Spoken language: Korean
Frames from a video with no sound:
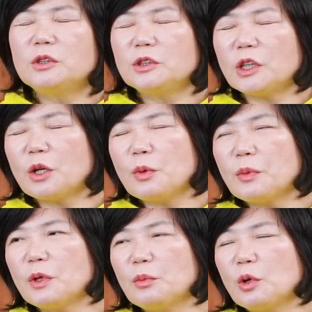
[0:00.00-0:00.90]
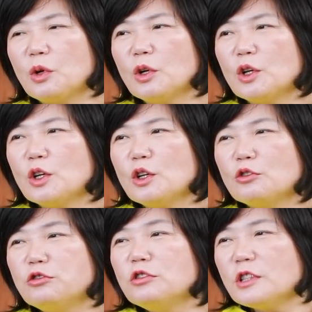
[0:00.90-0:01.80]
그 책에 보면은 뭐
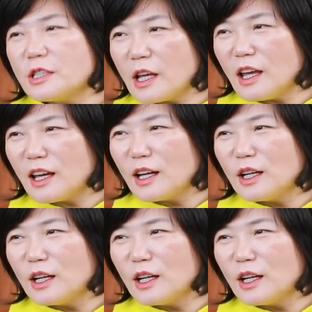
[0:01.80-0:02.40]
구글세,